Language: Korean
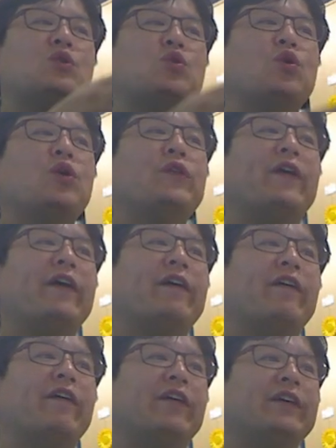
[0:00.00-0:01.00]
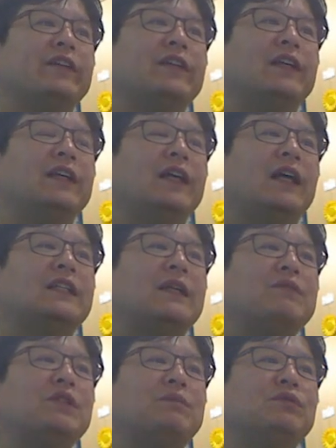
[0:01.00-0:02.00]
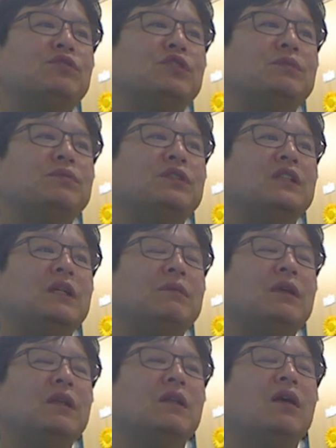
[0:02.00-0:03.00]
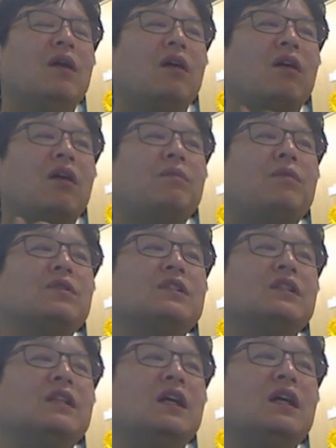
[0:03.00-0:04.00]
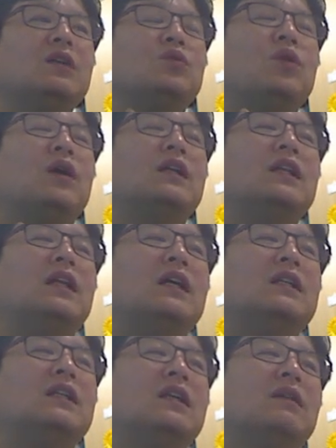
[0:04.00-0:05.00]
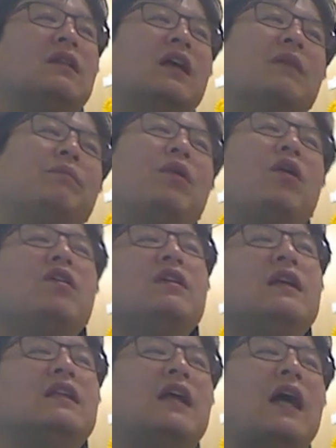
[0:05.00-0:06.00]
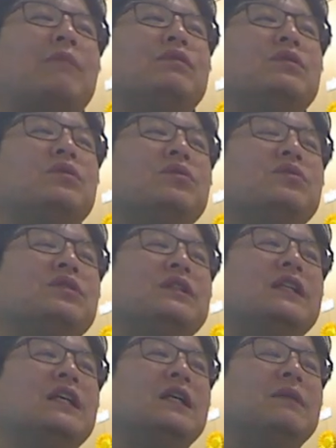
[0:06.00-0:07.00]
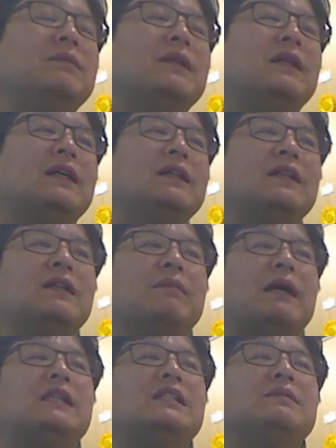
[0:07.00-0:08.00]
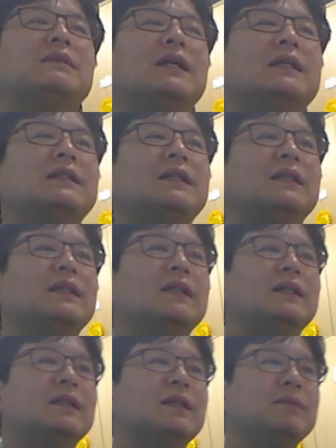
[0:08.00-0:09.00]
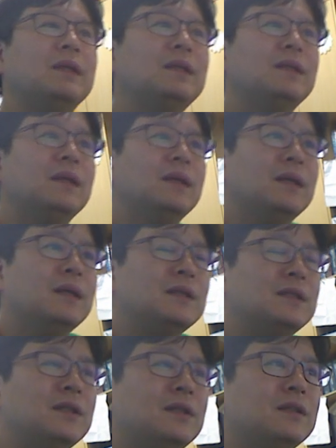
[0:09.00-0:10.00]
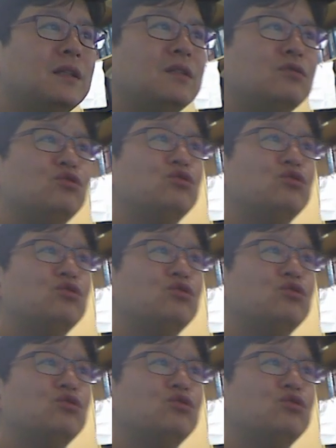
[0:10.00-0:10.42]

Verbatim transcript: 조여놔요. 근데 이게 한 30분 90분 지나면 허벅지나 종아리나 이제 되게 뻐근하니 아픈 통증이 생깁니다. 그때는 말씀을 하셔야 돼요. 그러면 지혈대를